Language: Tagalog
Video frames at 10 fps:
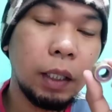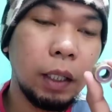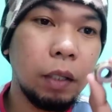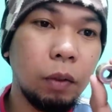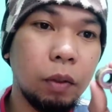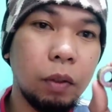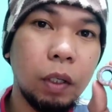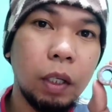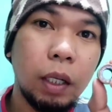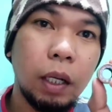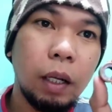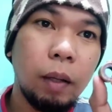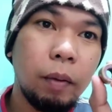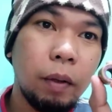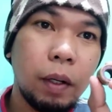Ngayon,
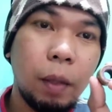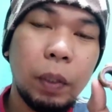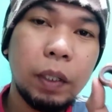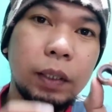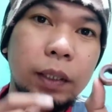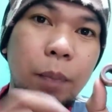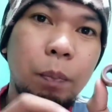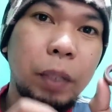kapag step